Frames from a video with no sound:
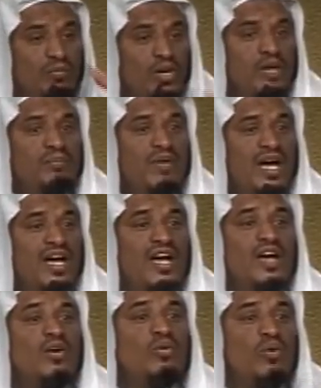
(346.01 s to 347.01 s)
مهمه
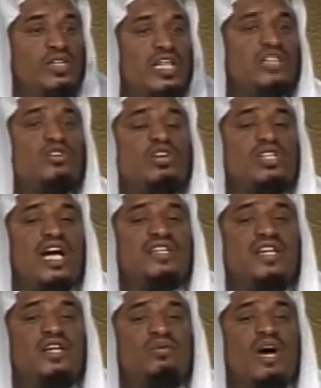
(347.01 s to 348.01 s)
وتدخل
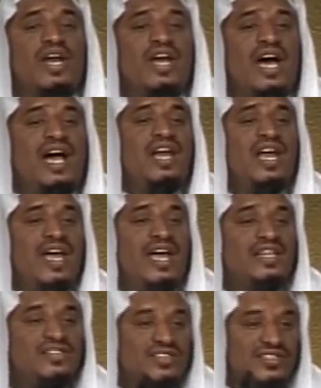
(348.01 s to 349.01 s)
تحت عنوان احلى
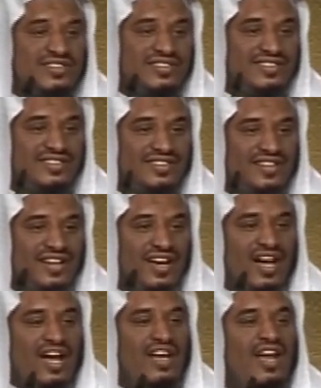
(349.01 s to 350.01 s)
ايش؟
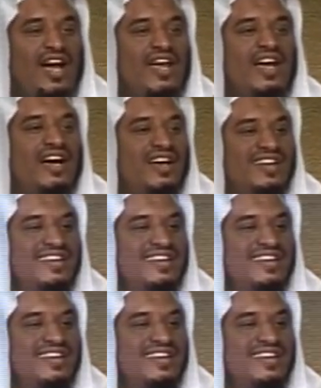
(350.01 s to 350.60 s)
احلى حياه